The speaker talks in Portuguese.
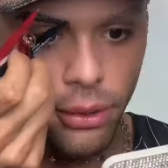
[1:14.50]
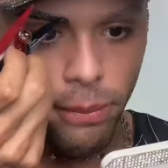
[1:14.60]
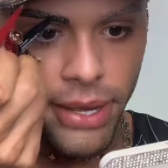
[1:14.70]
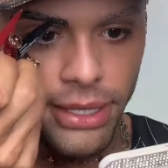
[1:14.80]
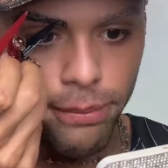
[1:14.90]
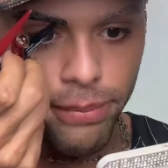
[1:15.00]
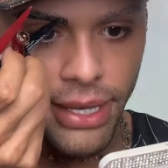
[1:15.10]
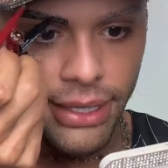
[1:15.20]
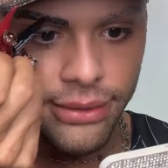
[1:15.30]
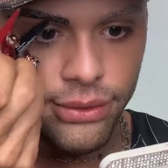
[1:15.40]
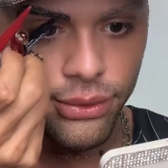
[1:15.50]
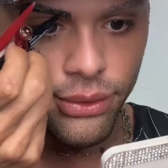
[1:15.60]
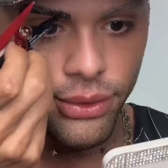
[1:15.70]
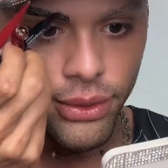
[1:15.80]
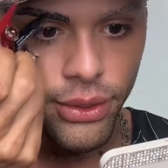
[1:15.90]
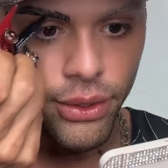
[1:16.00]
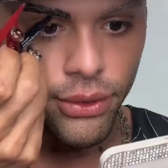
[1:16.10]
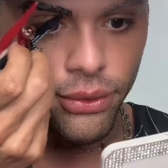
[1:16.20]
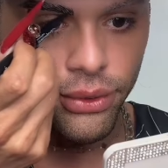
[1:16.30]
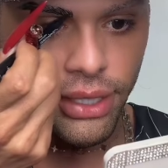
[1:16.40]
Eu paro e penso
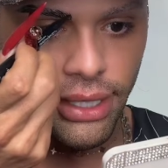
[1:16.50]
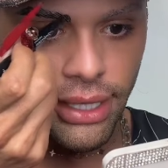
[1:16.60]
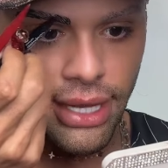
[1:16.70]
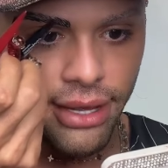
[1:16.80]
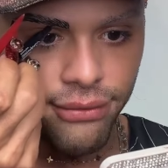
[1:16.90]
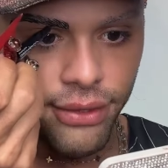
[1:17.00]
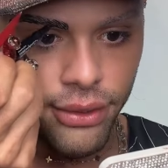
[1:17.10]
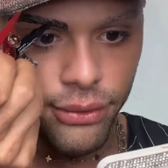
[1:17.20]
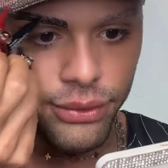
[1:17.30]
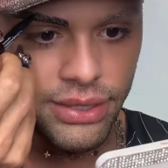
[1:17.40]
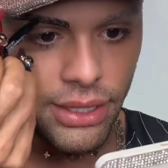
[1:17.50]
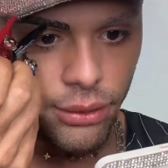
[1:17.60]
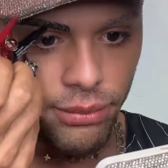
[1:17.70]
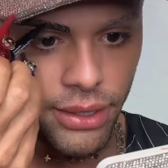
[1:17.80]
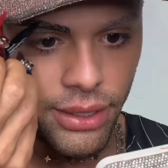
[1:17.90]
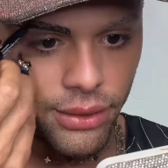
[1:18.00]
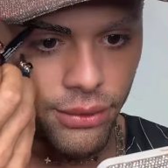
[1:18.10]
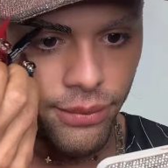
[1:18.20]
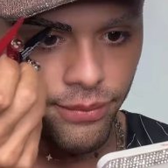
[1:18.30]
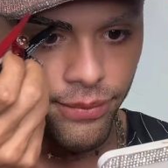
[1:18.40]
o que leva o ser
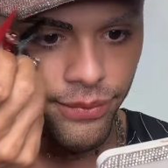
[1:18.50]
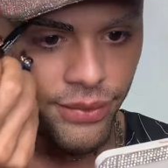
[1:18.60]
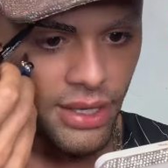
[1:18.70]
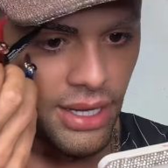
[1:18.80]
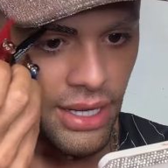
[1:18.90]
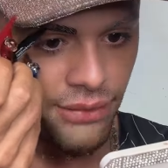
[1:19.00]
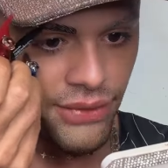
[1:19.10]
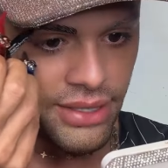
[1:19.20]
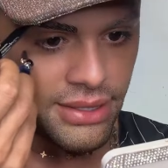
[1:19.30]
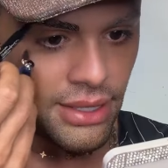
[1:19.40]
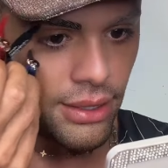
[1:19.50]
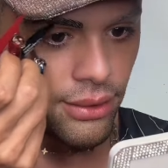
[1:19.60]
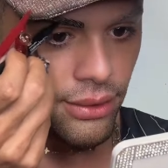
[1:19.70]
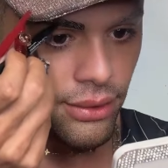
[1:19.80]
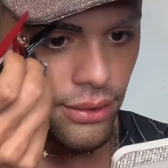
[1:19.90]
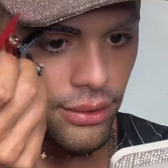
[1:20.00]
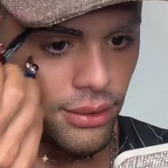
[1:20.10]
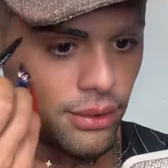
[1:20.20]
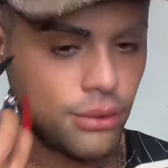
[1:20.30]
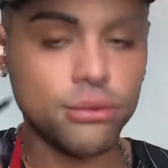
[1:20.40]
humano a fazer
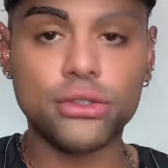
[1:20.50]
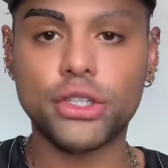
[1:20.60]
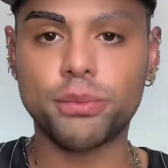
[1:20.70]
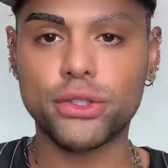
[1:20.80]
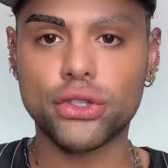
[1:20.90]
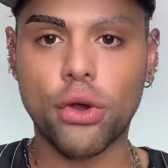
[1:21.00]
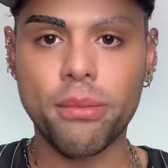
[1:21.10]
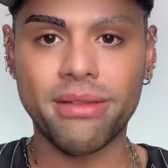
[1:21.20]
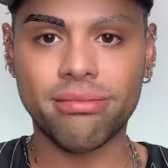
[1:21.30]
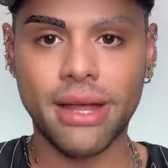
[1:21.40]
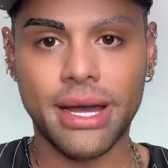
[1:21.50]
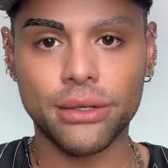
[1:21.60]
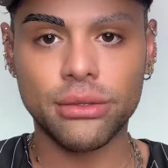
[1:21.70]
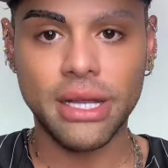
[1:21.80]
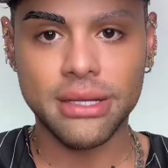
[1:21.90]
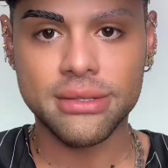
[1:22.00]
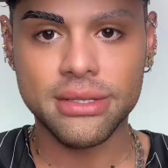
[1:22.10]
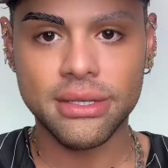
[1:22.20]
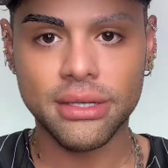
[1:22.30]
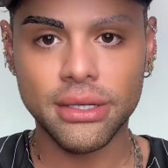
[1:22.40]
um tipo de comentário
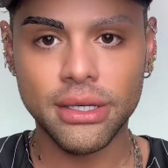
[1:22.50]
desse.